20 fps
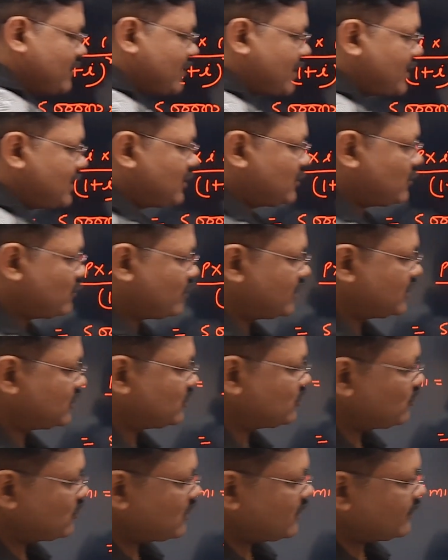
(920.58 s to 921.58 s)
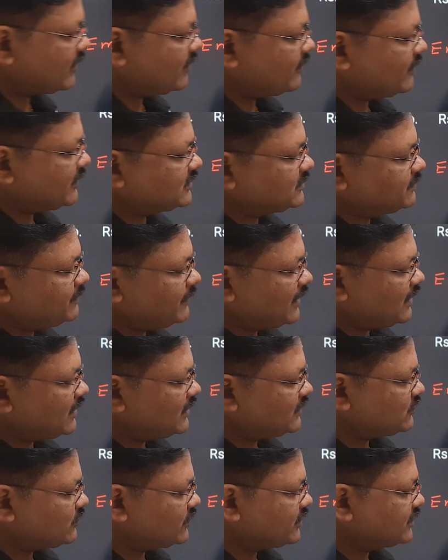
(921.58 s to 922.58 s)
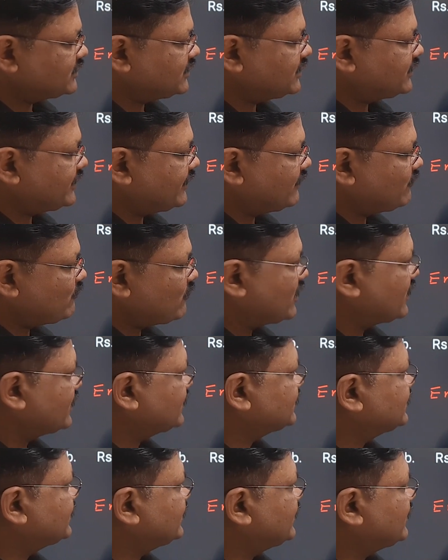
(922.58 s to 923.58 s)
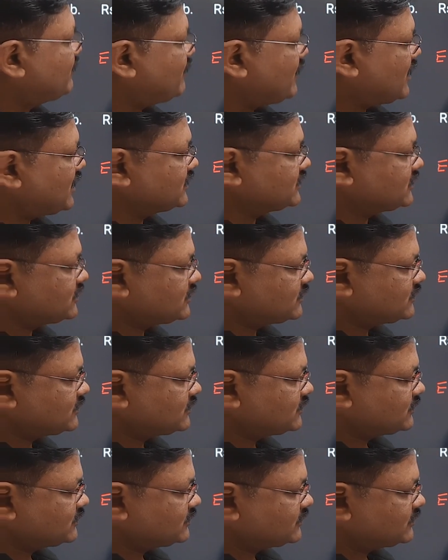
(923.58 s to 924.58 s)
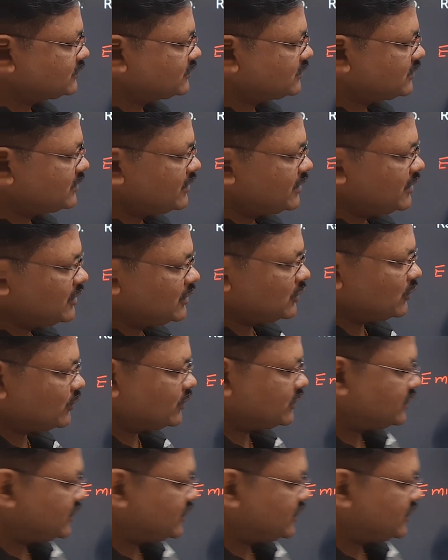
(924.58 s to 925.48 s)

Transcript: डिवाइड करोगे तो आपके पास पहली जो डिजिट है वो आनी चाहिए पाँच क्योंकि